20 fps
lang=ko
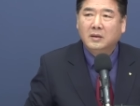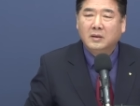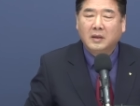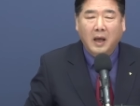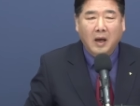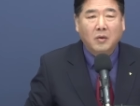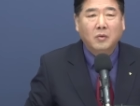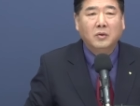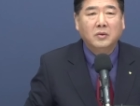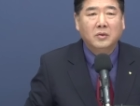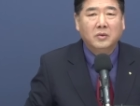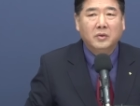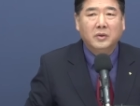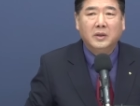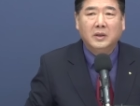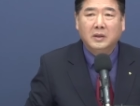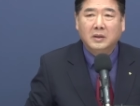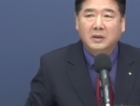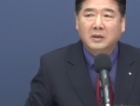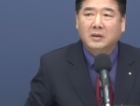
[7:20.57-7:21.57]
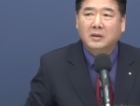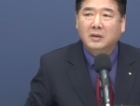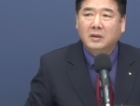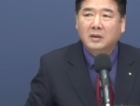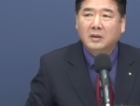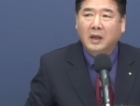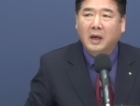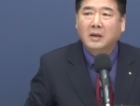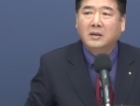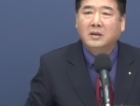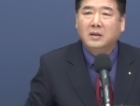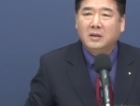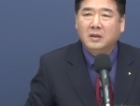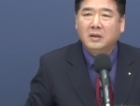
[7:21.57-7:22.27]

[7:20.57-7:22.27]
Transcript: 당원으로 있는 당시